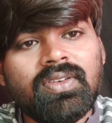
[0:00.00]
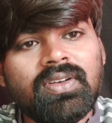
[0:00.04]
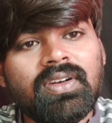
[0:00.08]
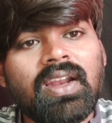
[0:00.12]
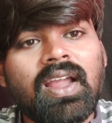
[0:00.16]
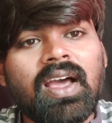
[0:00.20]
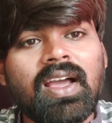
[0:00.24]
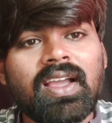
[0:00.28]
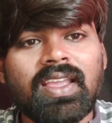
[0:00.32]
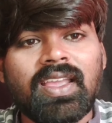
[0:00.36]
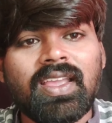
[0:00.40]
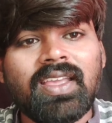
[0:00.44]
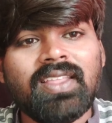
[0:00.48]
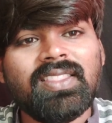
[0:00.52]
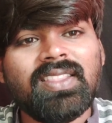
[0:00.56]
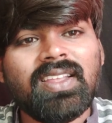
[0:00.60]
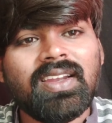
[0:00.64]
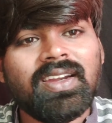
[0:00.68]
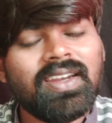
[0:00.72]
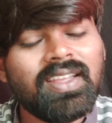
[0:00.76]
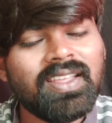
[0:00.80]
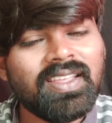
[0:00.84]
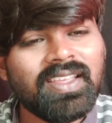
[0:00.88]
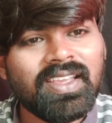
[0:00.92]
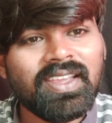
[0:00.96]

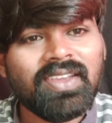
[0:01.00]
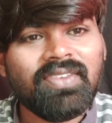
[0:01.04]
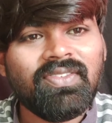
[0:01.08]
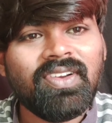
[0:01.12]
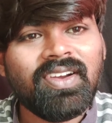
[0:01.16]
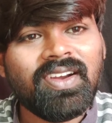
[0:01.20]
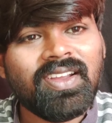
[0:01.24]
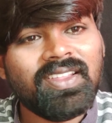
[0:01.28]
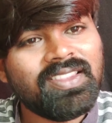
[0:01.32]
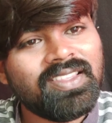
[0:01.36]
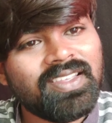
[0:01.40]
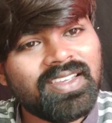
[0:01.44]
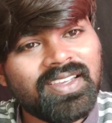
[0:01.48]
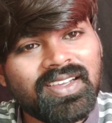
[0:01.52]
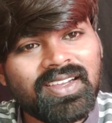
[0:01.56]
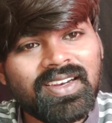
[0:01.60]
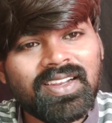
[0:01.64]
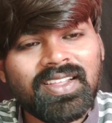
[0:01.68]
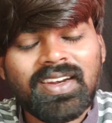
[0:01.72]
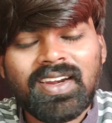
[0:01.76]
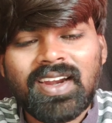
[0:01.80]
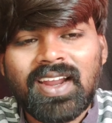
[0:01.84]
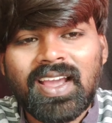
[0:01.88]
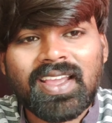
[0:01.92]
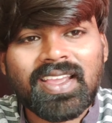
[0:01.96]
నాకేందంటే ఏ వీడియో
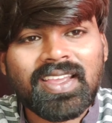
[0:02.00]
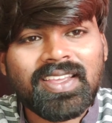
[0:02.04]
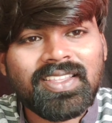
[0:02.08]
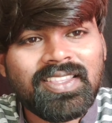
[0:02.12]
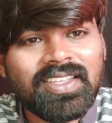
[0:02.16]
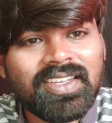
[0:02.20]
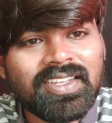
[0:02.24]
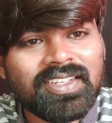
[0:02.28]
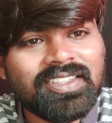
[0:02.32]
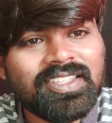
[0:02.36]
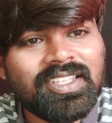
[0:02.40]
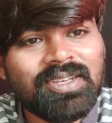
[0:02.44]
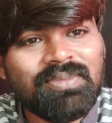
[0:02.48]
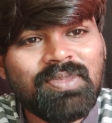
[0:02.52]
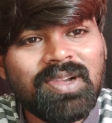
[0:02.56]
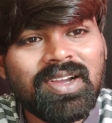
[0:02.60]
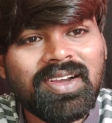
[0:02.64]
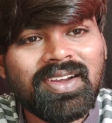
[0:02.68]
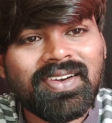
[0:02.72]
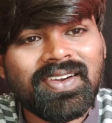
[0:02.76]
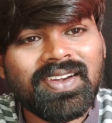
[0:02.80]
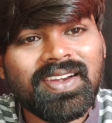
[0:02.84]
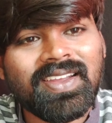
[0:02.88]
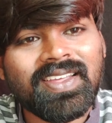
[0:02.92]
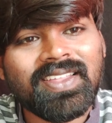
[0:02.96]
తీయాలని నాకైతే అర్థం
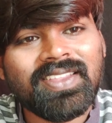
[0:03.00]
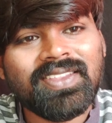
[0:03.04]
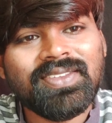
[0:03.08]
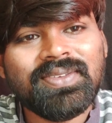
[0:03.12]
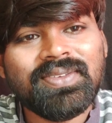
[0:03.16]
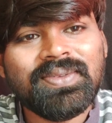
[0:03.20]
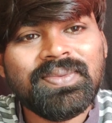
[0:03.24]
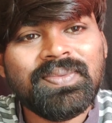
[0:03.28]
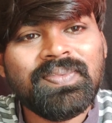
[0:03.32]
కావట్లేదు